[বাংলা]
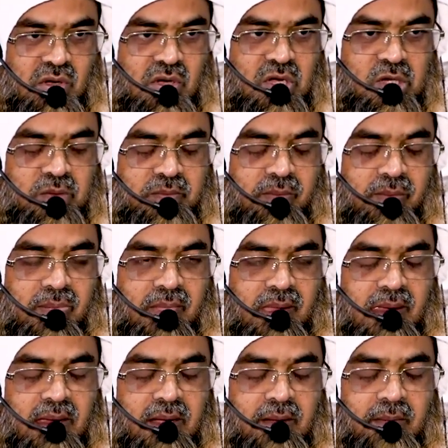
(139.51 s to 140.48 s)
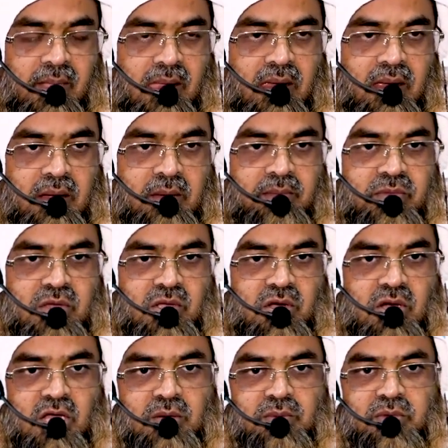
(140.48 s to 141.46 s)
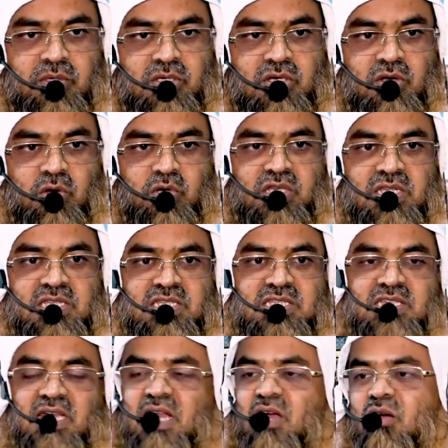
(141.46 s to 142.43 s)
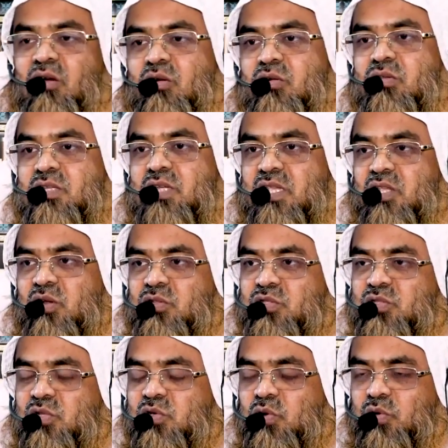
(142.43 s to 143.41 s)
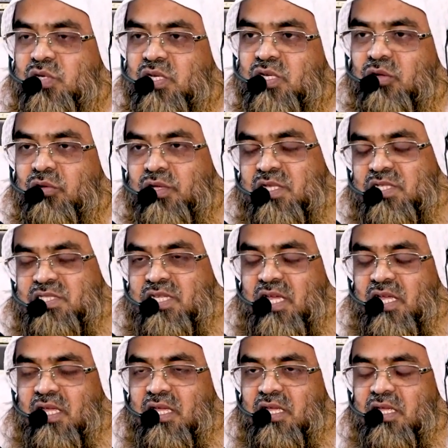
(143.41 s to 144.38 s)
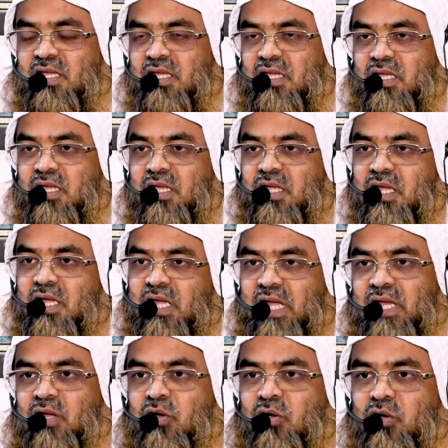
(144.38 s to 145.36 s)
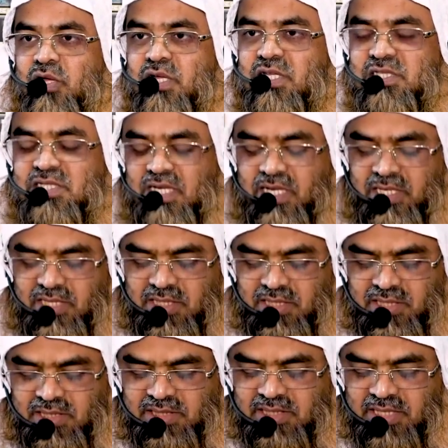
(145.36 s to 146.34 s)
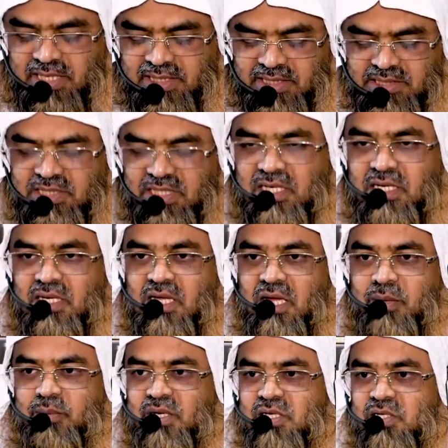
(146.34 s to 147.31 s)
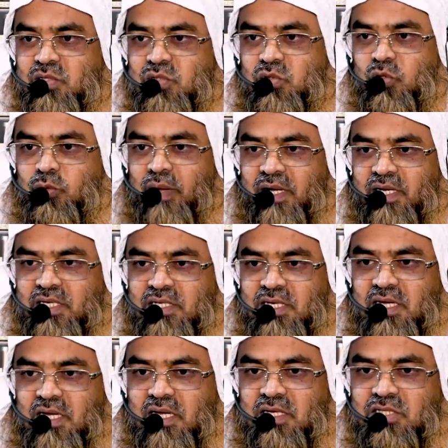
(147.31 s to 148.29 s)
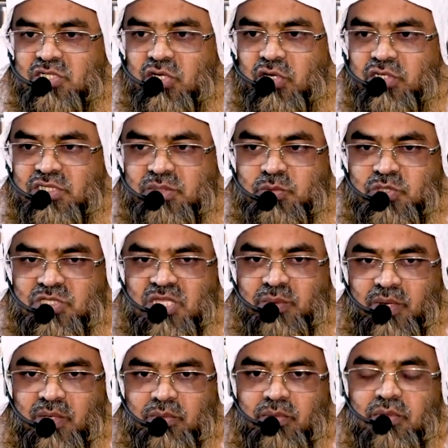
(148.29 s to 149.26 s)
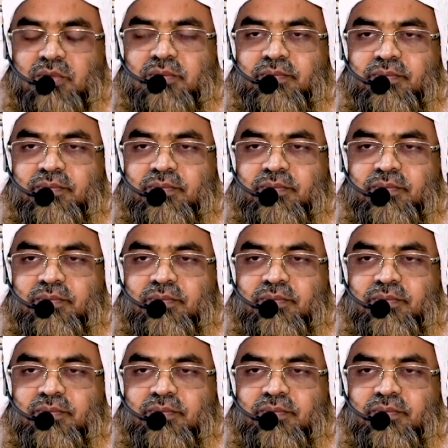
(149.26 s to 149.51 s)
কল তো কলবুন কঠিন যারা যাদের অন্তর কঠিন হয়ে যায় কেন হয়ে যায় এটা আগে জানলে আমরা কিন্তু বাকিটা সহজে বুঝতে পারবো